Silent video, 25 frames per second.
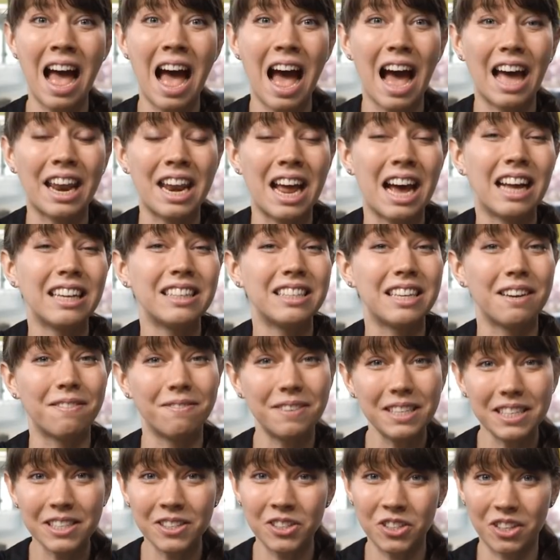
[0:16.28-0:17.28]
Anhand der
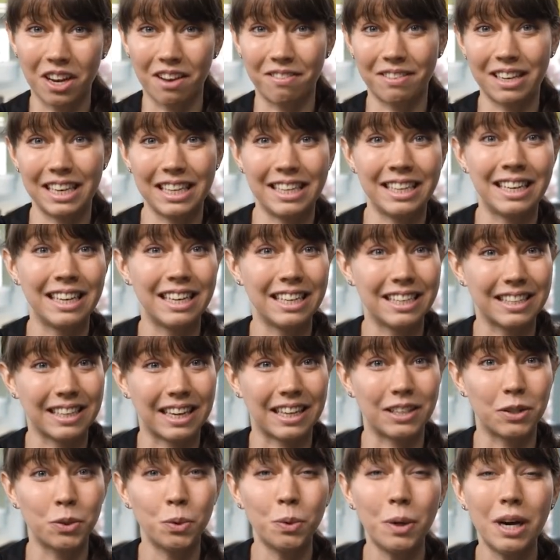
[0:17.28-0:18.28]
wissenschaftlichen
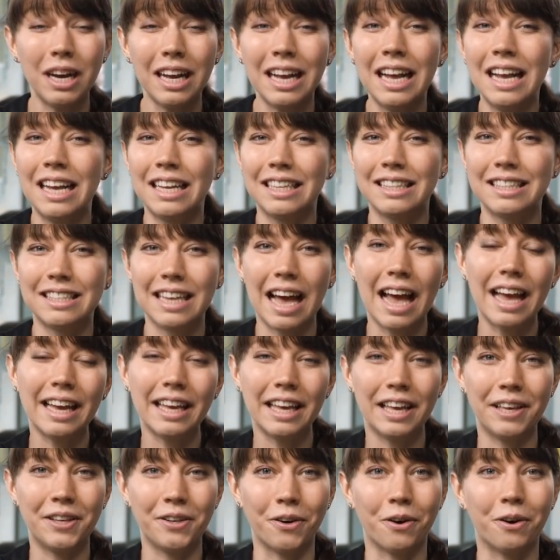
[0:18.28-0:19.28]
Literatur
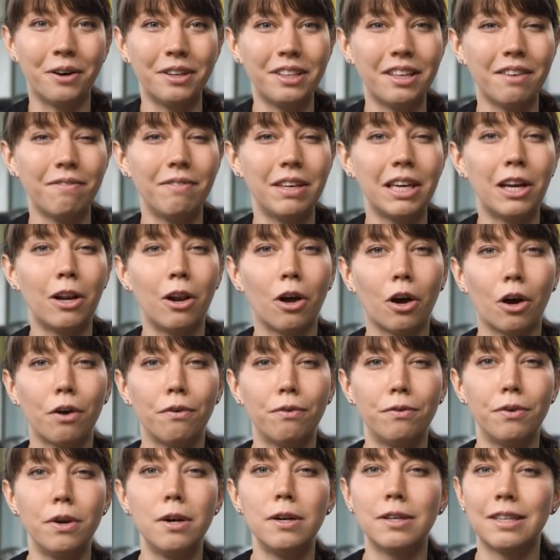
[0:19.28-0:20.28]
zeige ich euch, wie
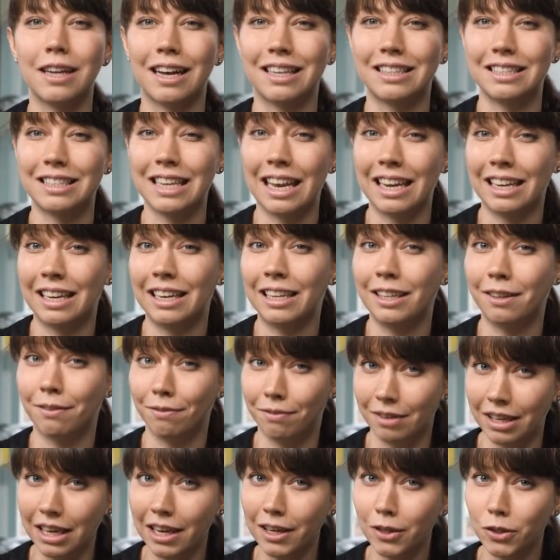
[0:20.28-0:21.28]
Chlorophyll
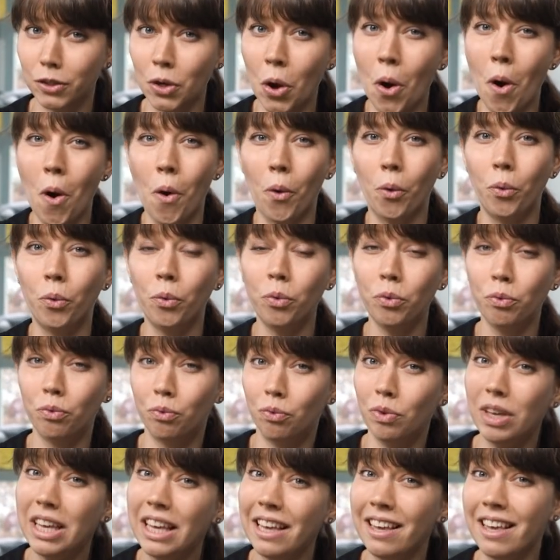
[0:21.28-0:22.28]
tatsächlich wirkt
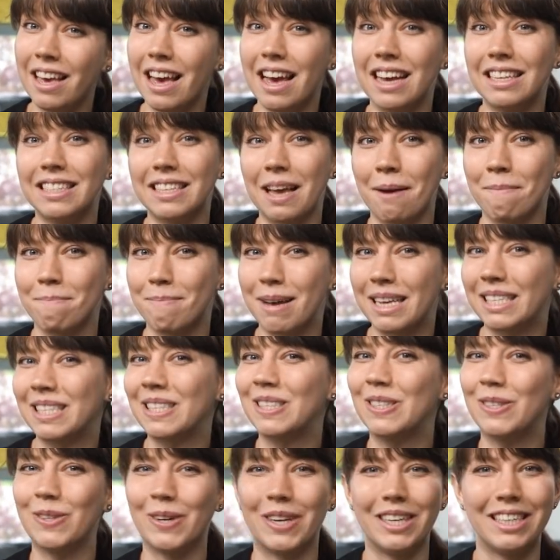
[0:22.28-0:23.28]
und wie ihr es am
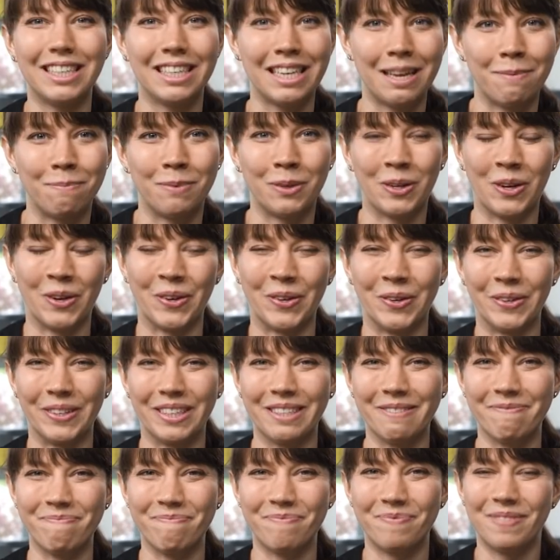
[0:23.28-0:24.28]
besten zu euch nehmen
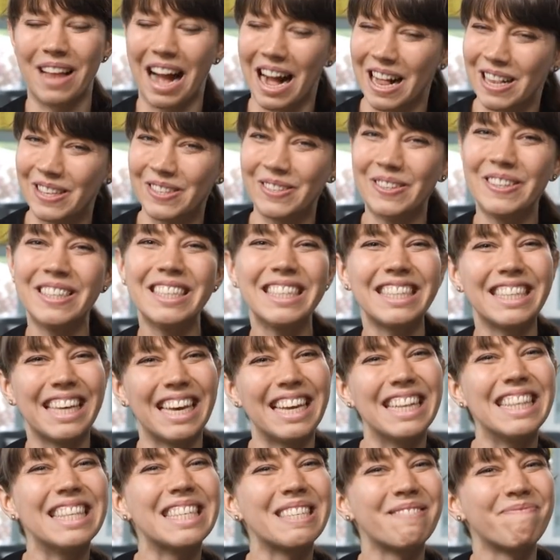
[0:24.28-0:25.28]
könnt. Also los
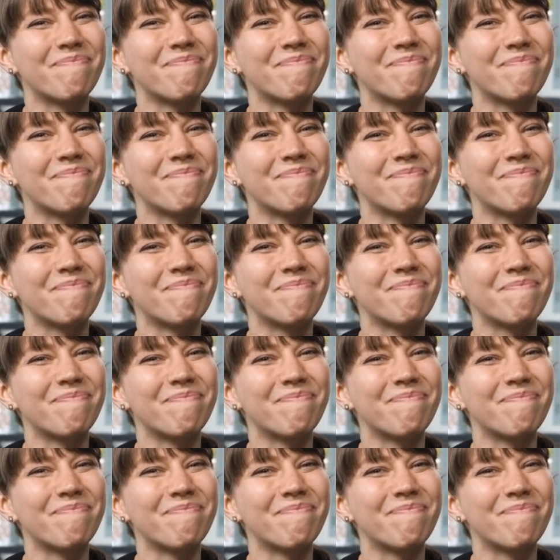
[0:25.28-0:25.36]
geht's!